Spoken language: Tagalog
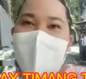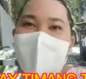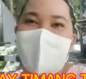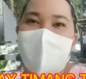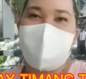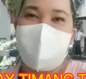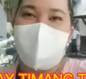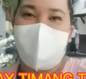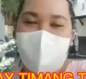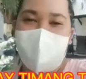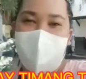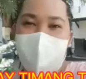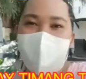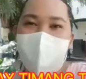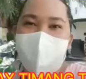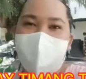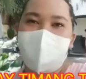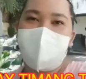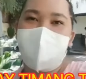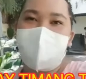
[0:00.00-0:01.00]
Hi,
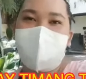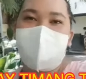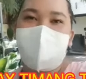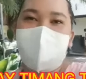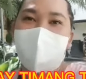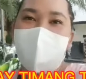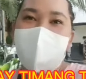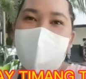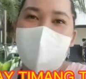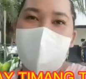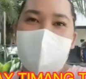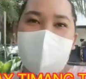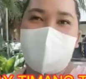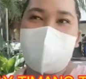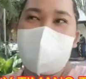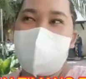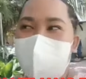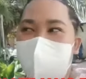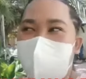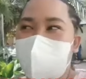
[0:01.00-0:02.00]
Dim po. Happy
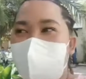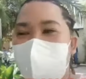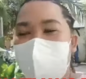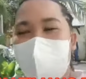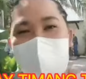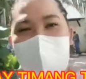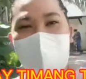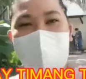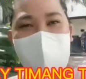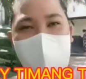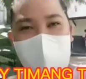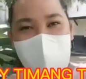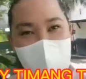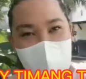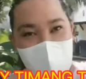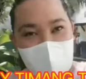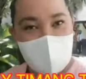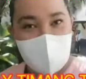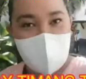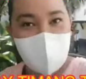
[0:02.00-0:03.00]
birthday.
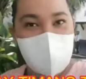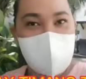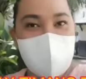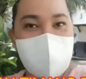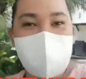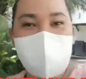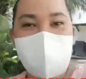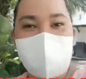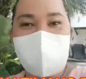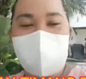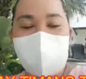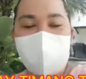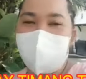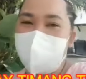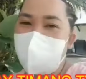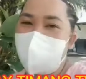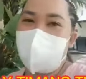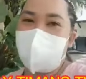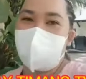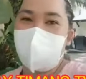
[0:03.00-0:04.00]
Pasensya na ngayon lang ako
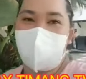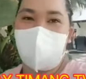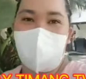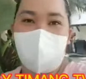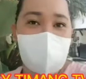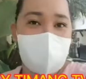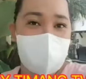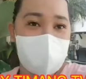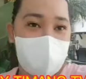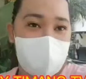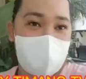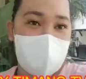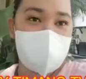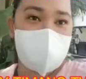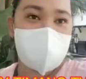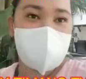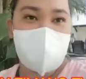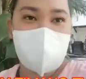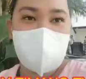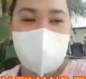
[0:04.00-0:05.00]
nakapag-greet
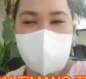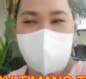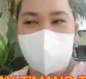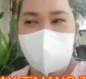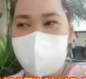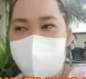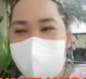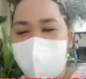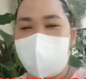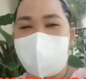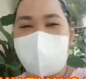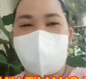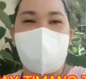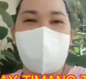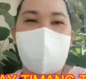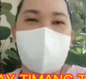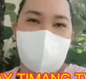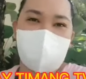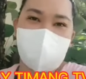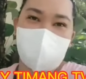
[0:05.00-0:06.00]
sa'yo kasi sobrang
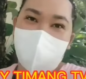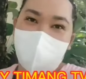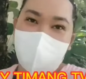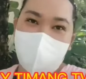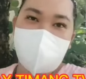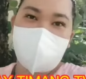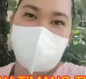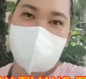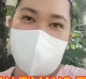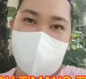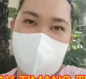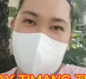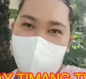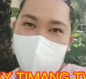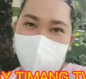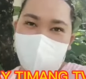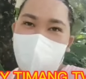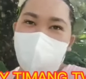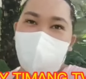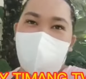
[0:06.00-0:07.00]
busy ni Ate
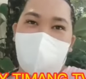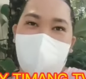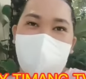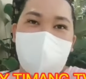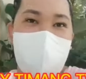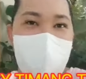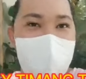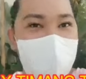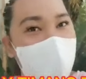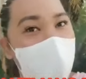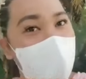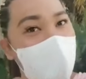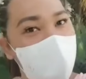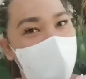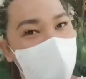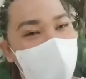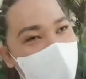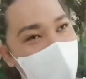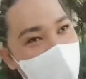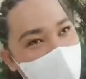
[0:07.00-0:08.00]
Mighty Mang
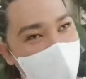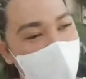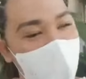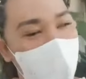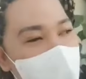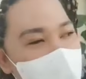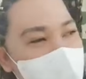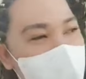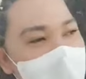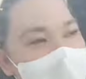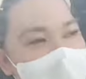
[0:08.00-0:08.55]
mo. And